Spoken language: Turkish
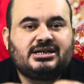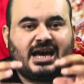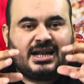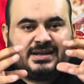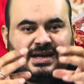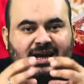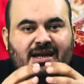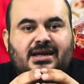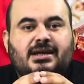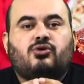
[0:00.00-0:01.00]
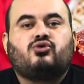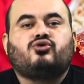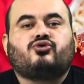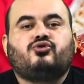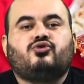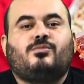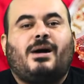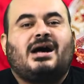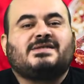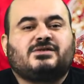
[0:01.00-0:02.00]
kendi eliyle kurduğu
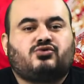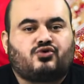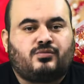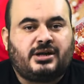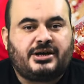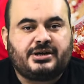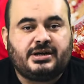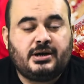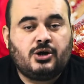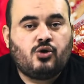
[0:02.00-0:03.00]
bazı durumları